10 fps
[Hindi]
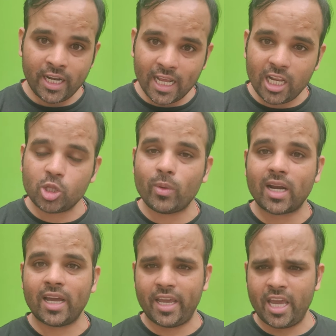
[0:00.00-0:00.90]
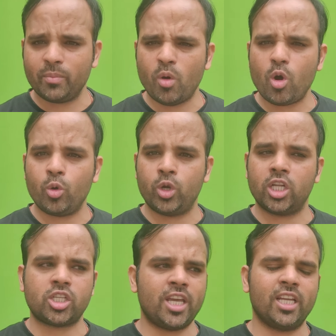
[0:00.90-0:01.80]
डेली तुम्हारा एक मॉक
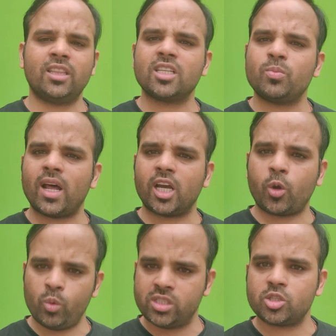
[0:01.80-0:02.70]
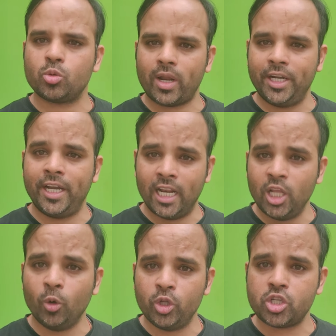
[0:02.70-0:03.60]
होना चाहिए दस बारह क्विजेस तुम्हारी
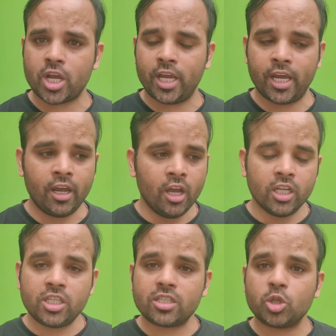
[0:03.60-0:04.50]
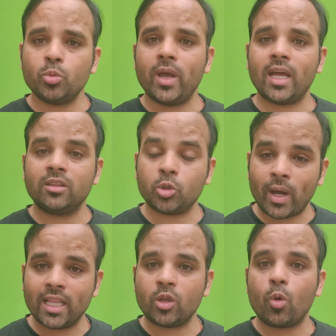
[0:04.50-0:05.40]
डेली होनी चाहिए जिससे तुम्हें अं-
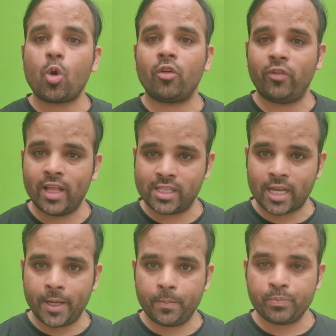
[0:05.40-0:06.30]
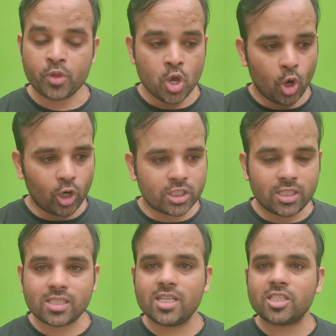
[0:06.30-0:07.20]
तुम्हारे अंदर वो कॉन्फिडेंस आए और
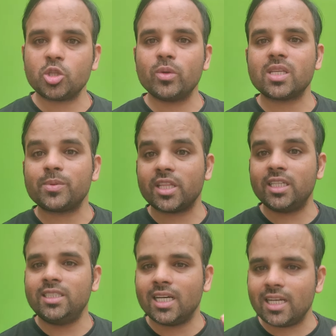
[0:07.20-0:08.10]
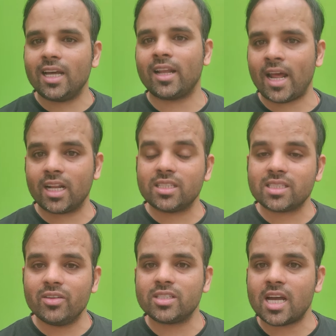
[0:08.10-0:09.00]
जिस चीज से तुम्हें सबसे ज्यादा डर लग रहा है ना
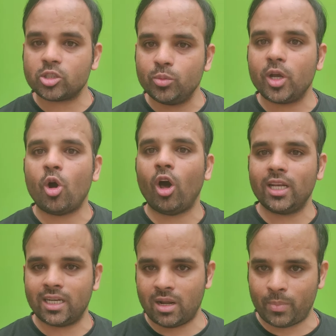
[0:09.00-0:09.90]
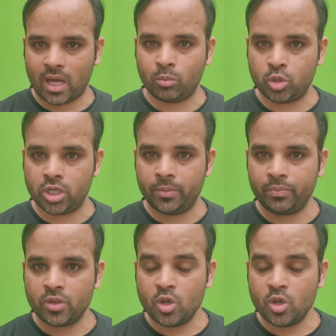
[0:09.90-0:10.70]
जिसकी वजह से आज तुम्हें कॉल करना पड़ा मुझे